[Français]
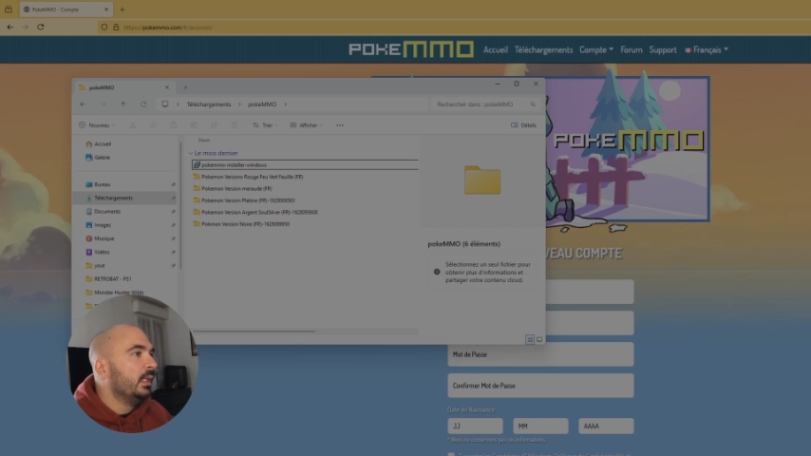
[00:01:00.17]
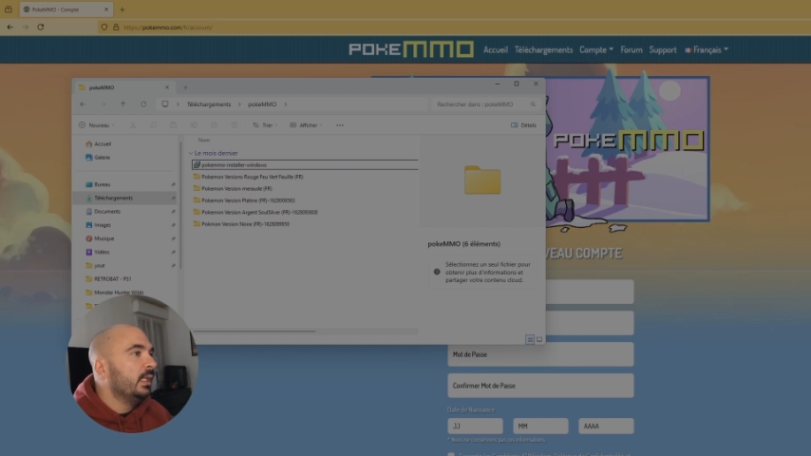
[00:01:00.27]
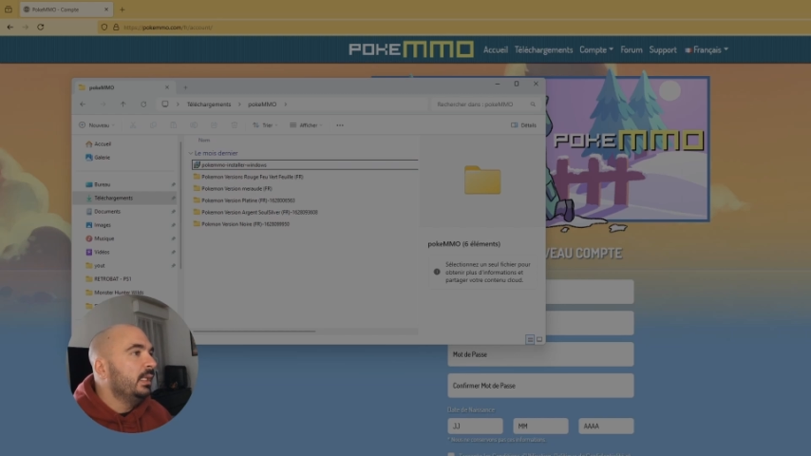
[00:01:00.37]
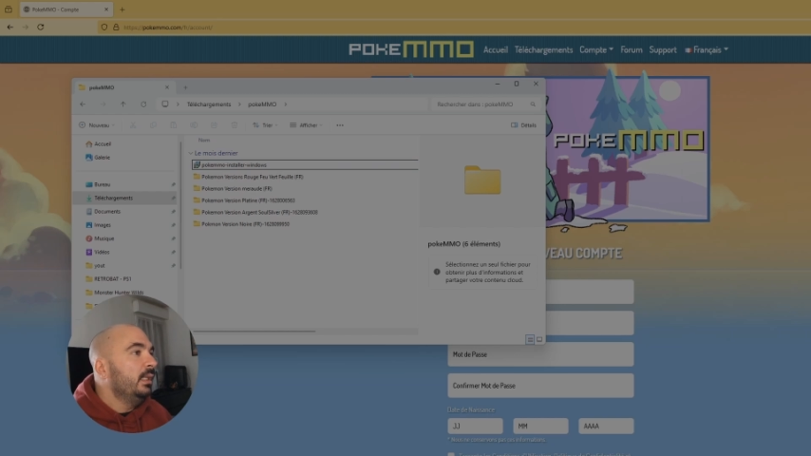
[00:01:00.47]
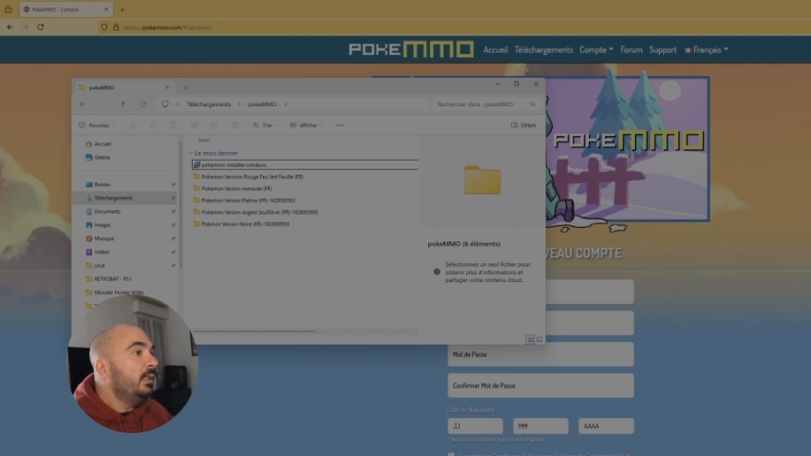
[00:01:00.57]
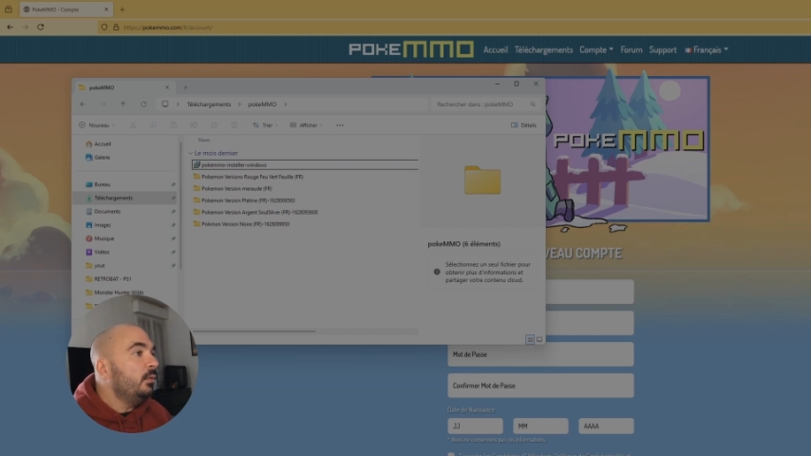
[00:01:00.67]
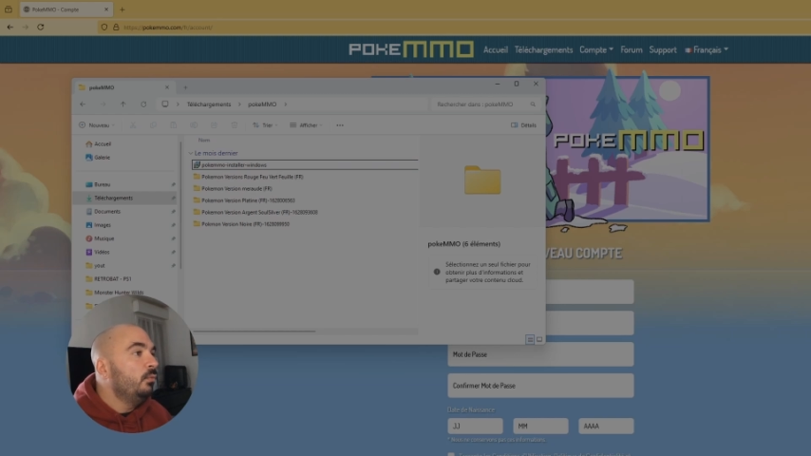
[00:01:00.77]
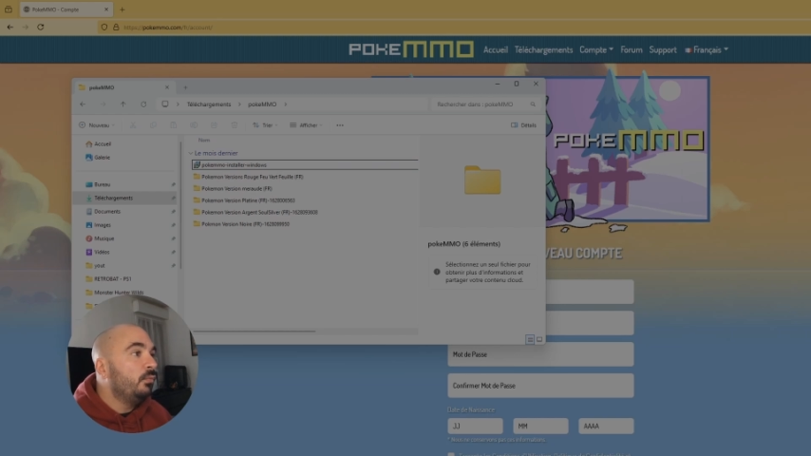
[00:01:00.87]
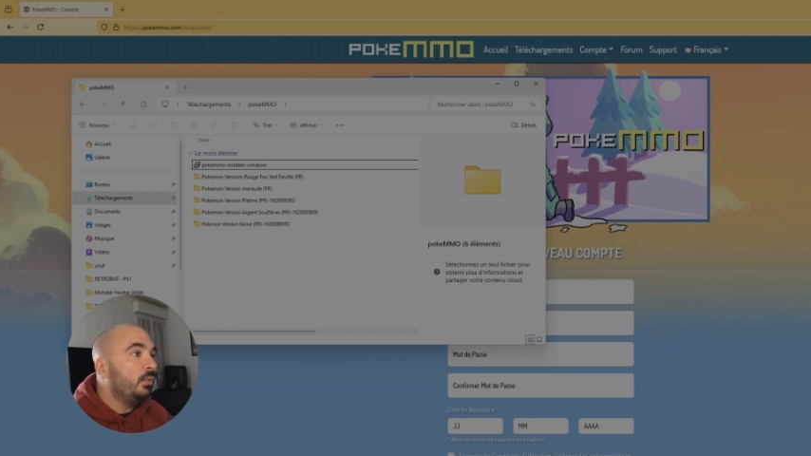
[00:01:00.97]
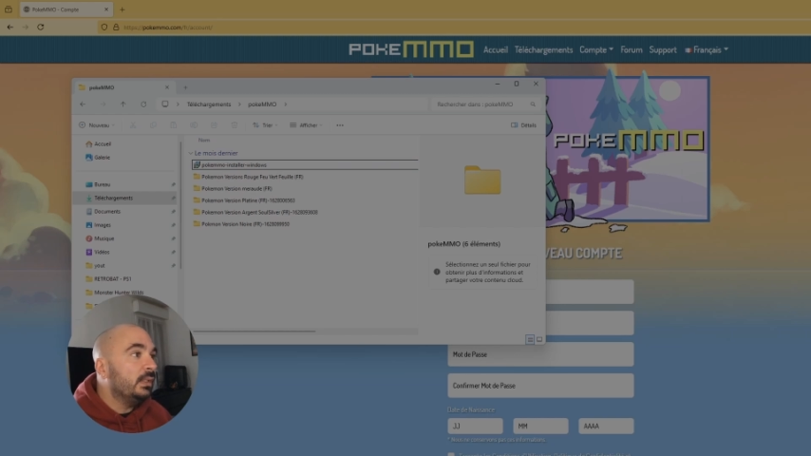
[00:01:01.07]
Et une
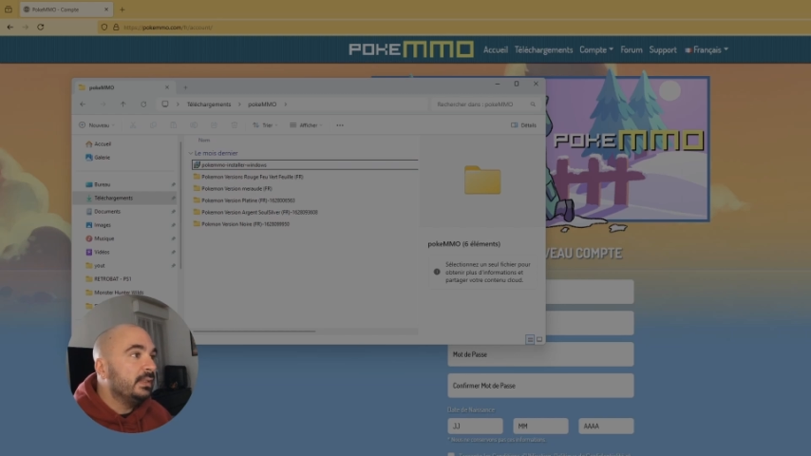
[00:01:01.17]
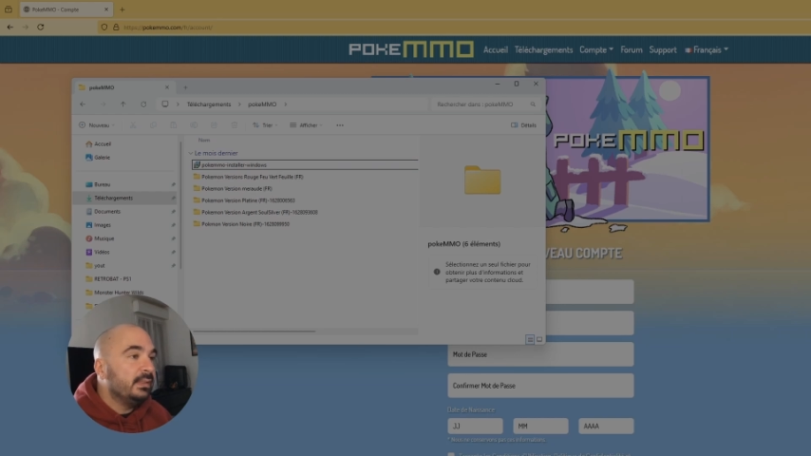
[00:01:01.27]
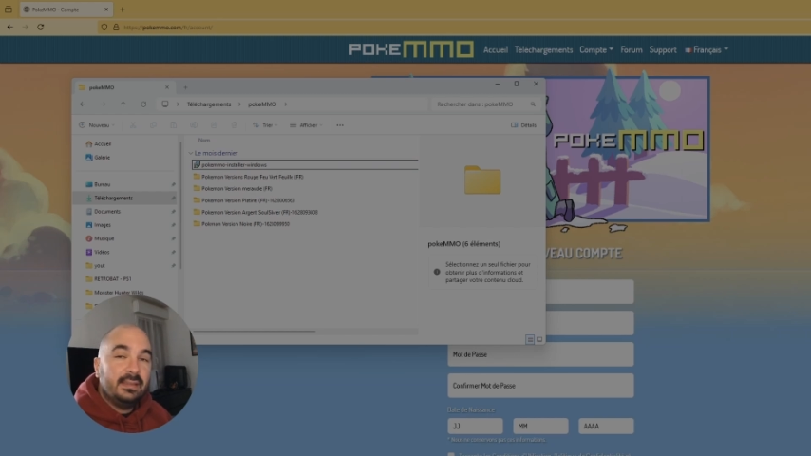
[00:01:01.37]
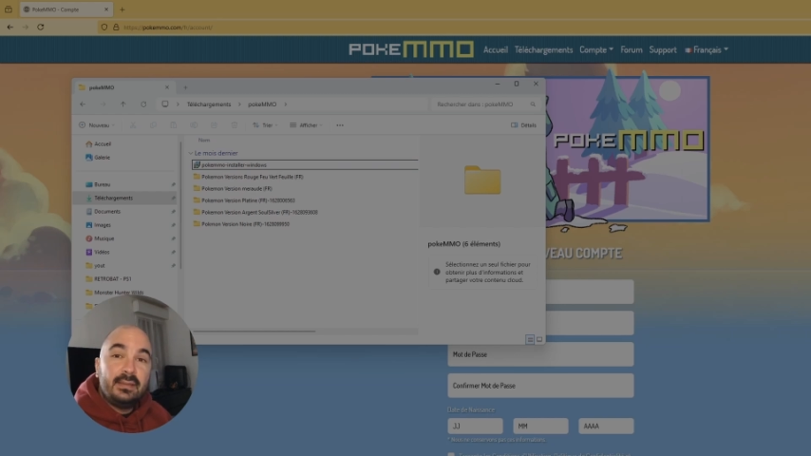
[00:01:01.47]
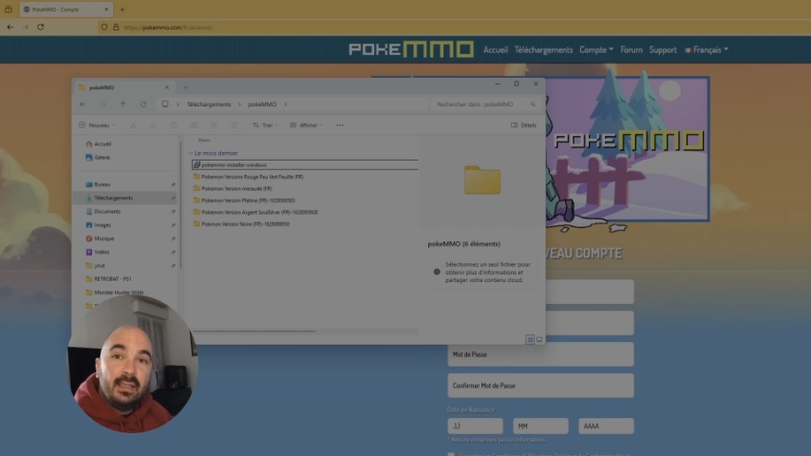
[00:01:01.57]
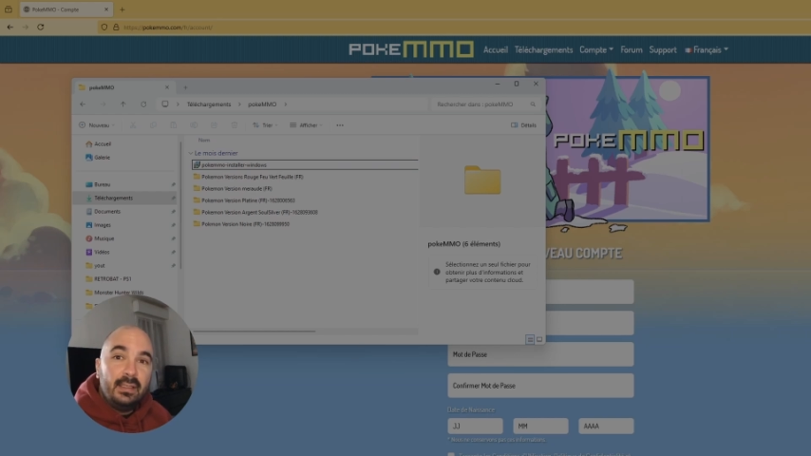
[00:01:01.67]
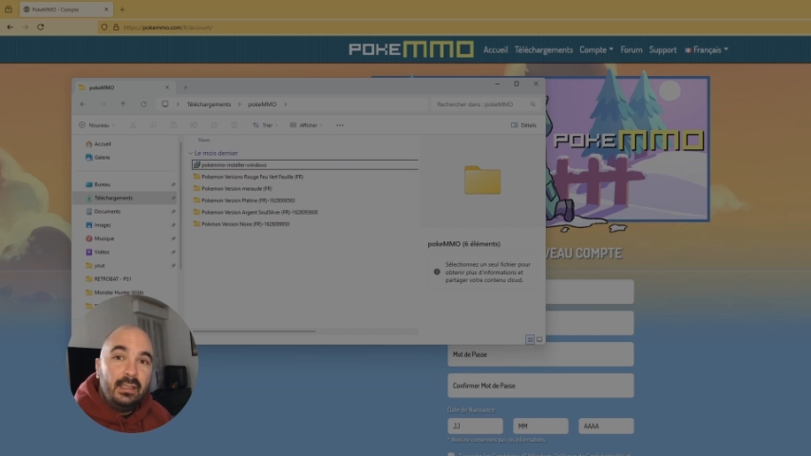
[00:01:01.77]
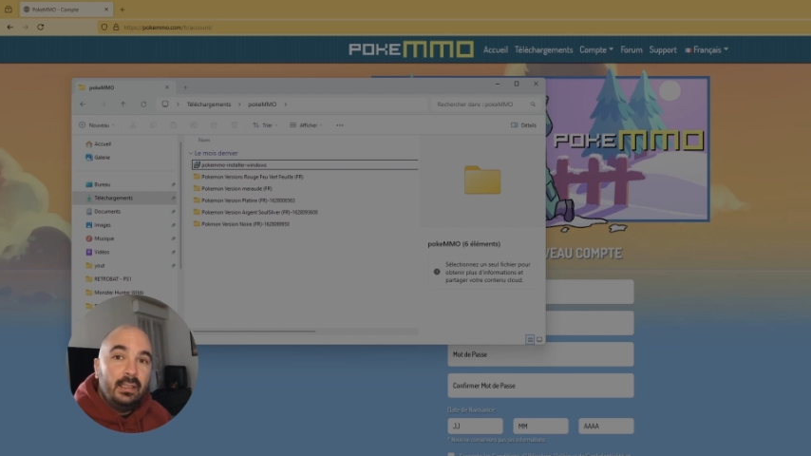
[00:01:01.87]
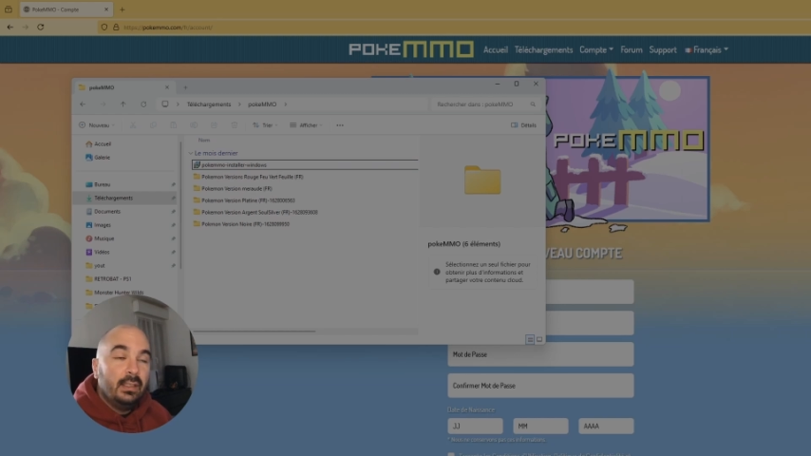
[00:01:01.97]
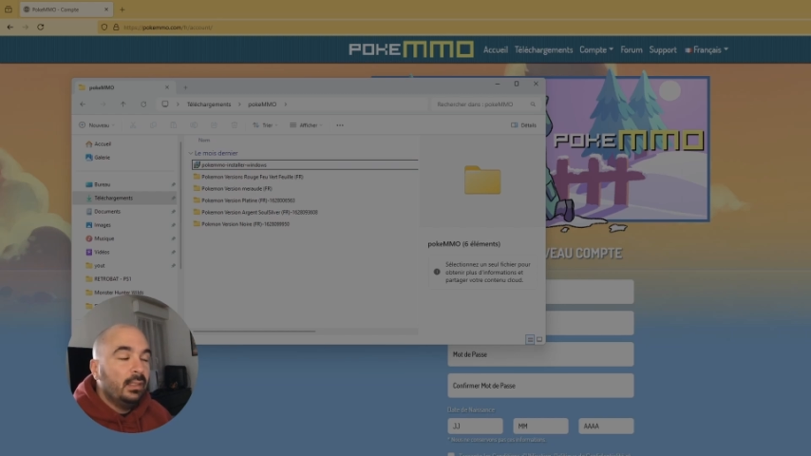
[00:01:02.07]
fois que c'est installé,